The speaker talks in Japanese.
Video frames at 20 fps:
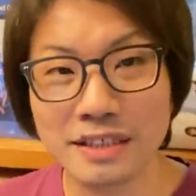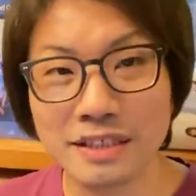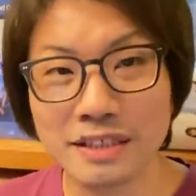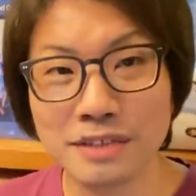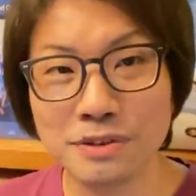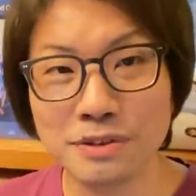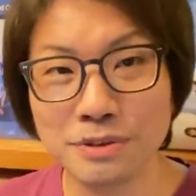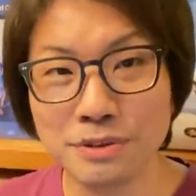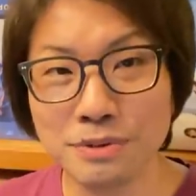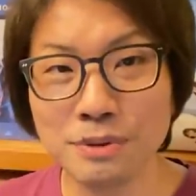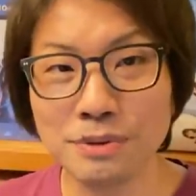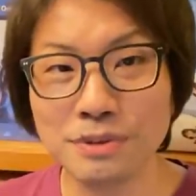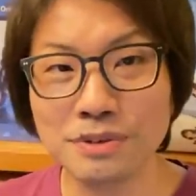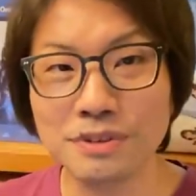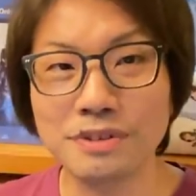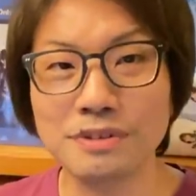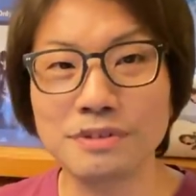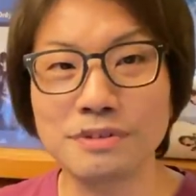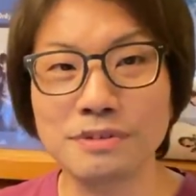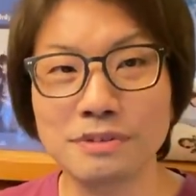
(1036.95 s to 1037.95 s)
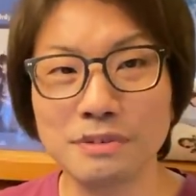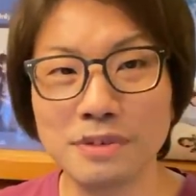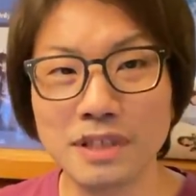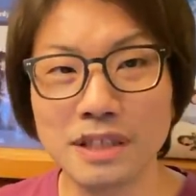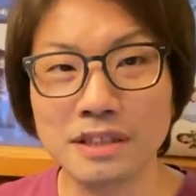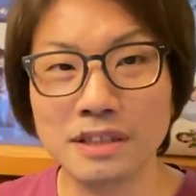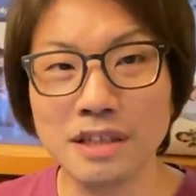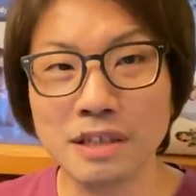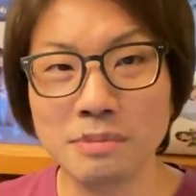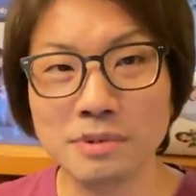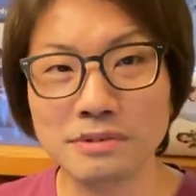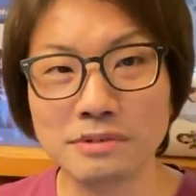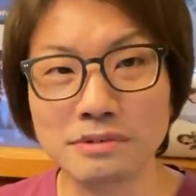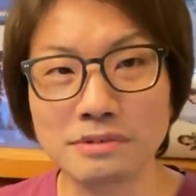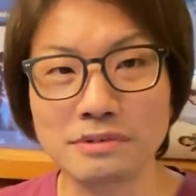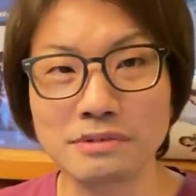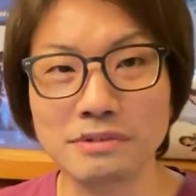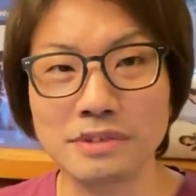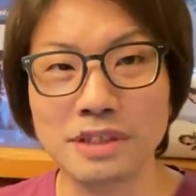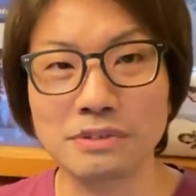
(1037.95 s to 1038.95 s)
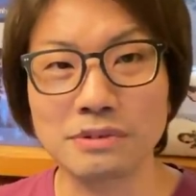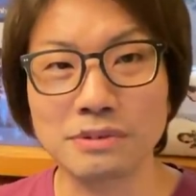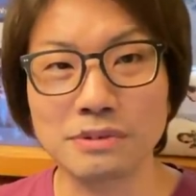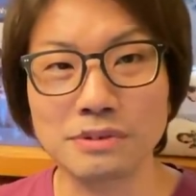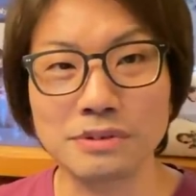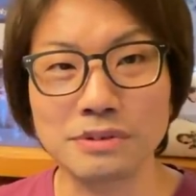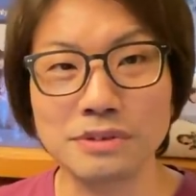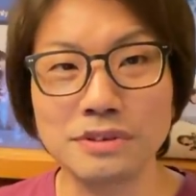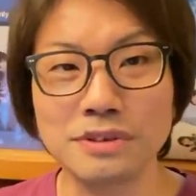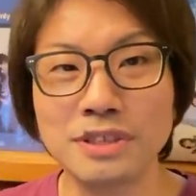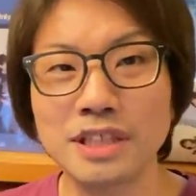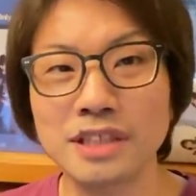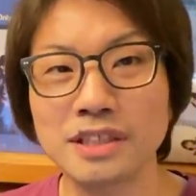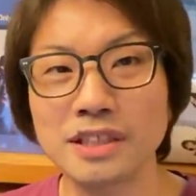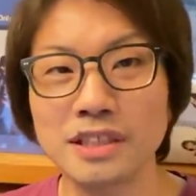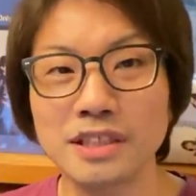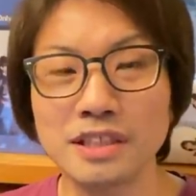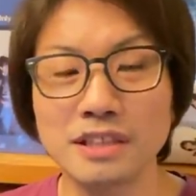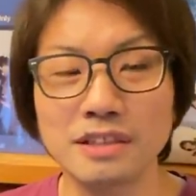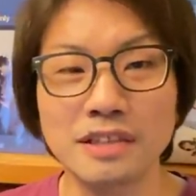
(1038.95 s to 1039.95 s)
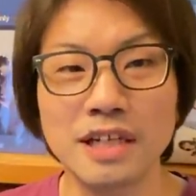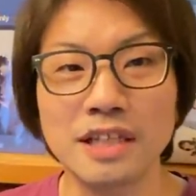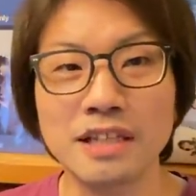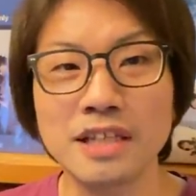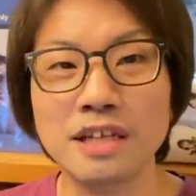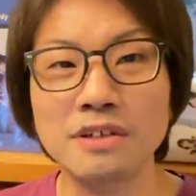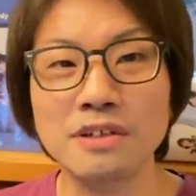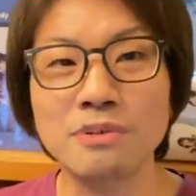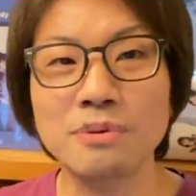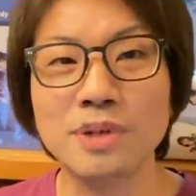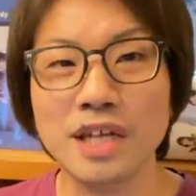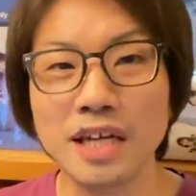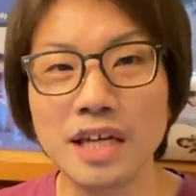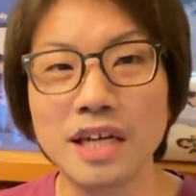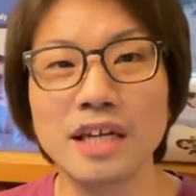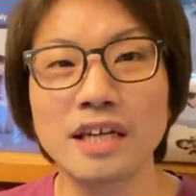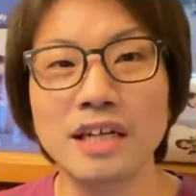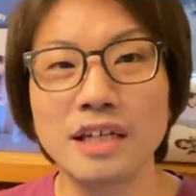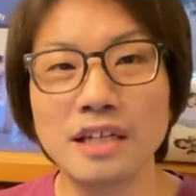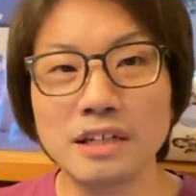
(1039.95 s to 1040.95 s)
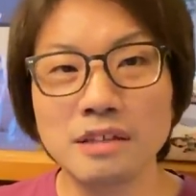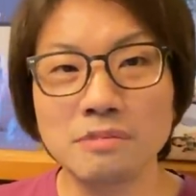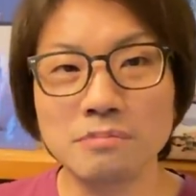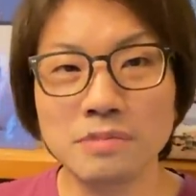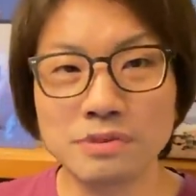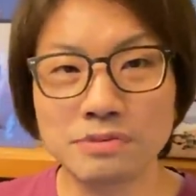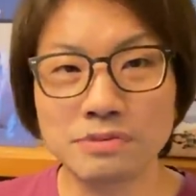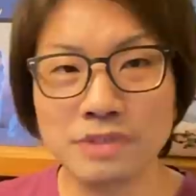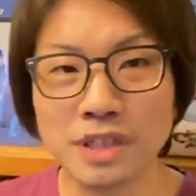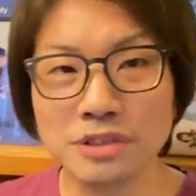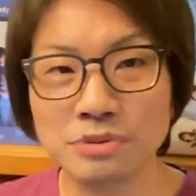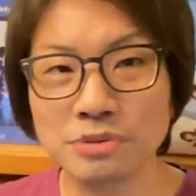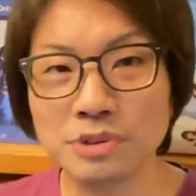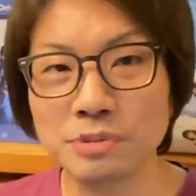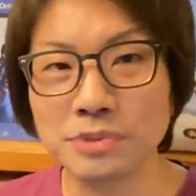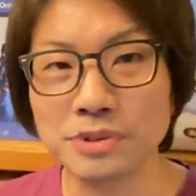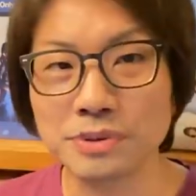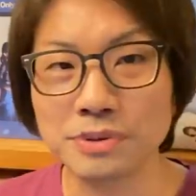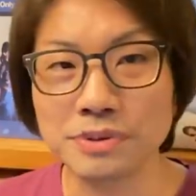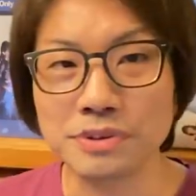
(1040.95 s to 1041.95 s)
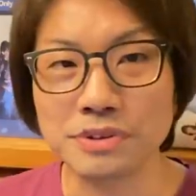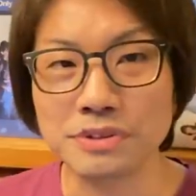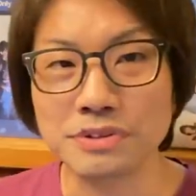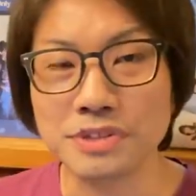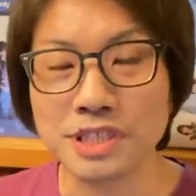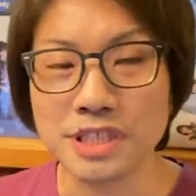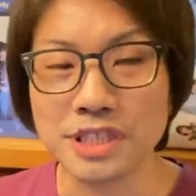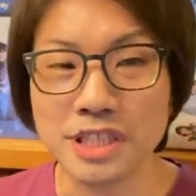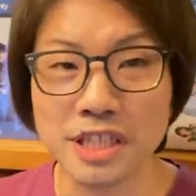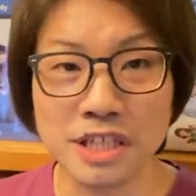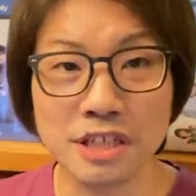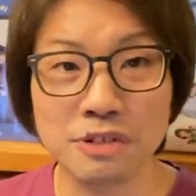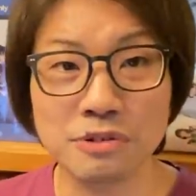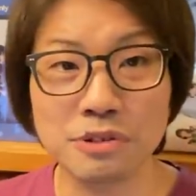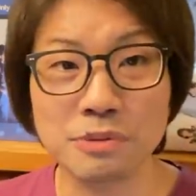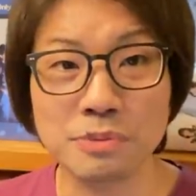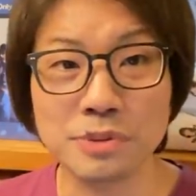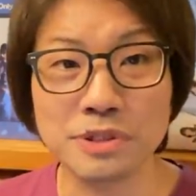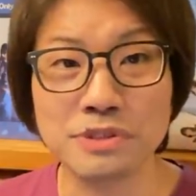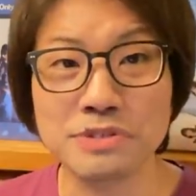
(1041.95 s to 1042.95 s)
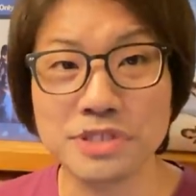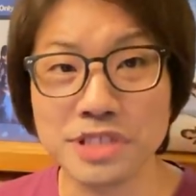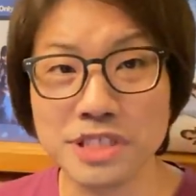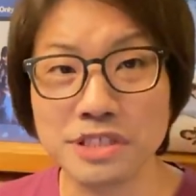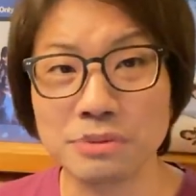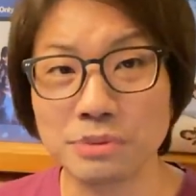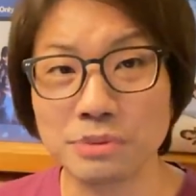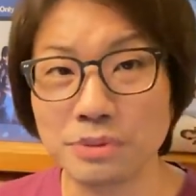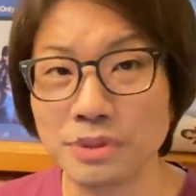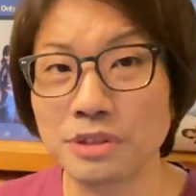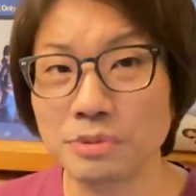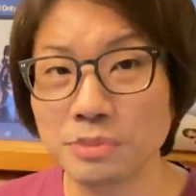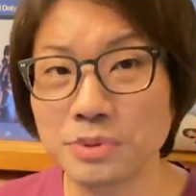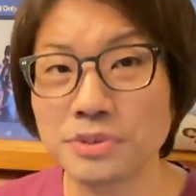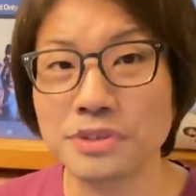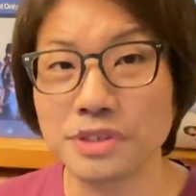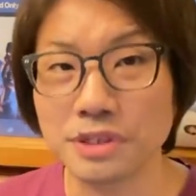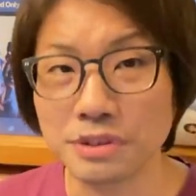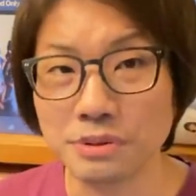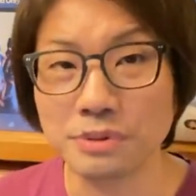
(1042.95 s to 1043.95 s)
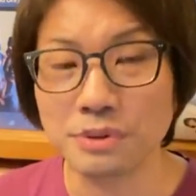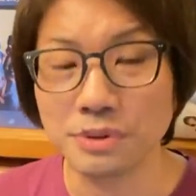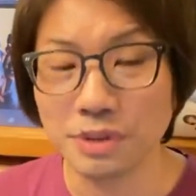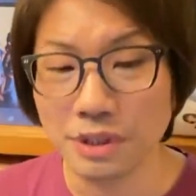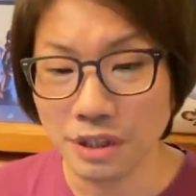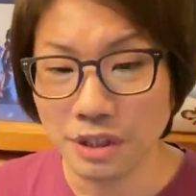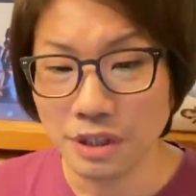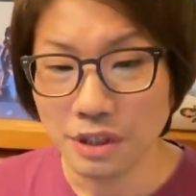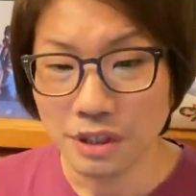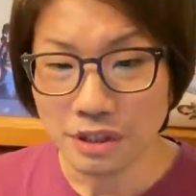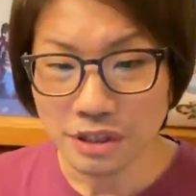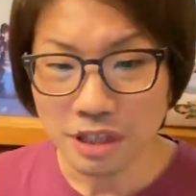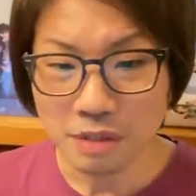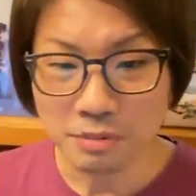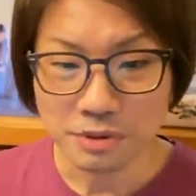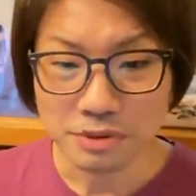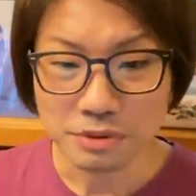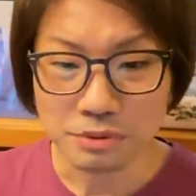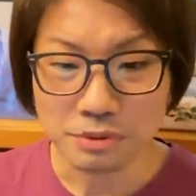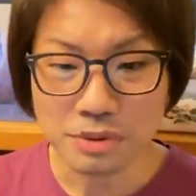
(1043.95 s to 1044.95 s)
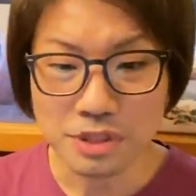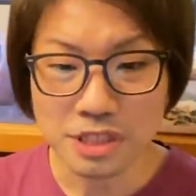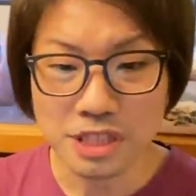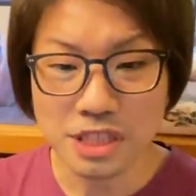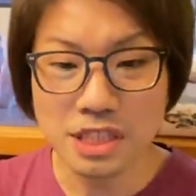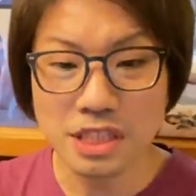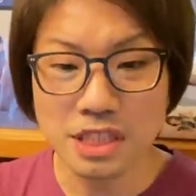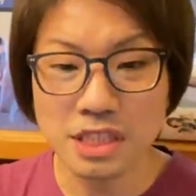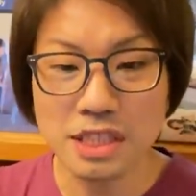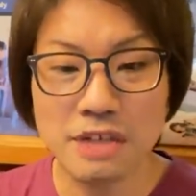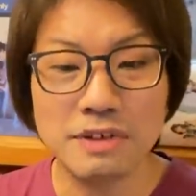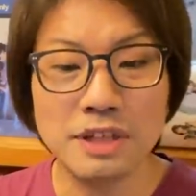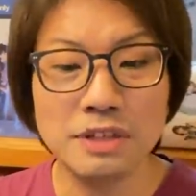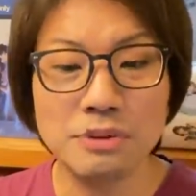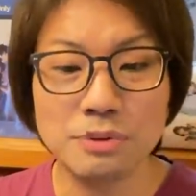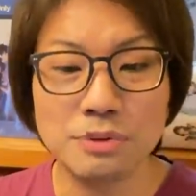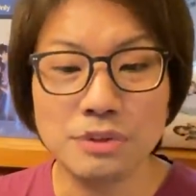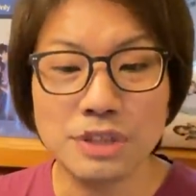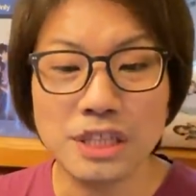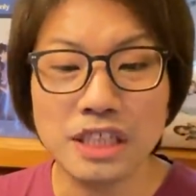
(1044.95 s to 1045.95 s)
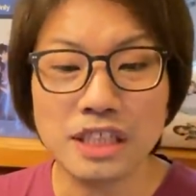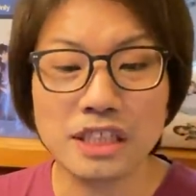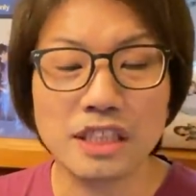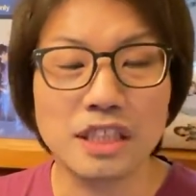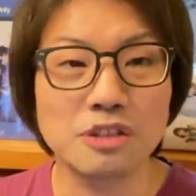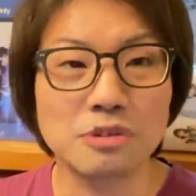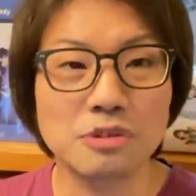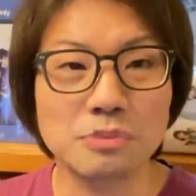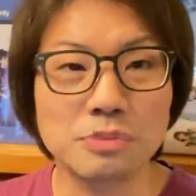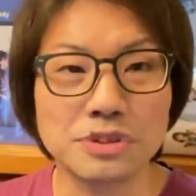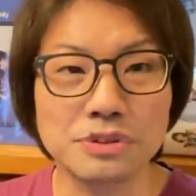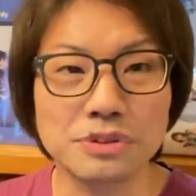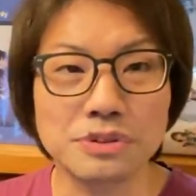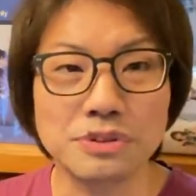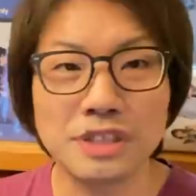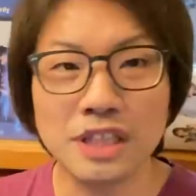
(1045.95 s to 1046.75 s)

で、デュオっていうのは多分、あの、言い方でラテン語系、まあフランス語でもデュオっていうし、イタリア語でも言うしってことだと思うんですけど、多分こっち側の言い方だと思うんですよ。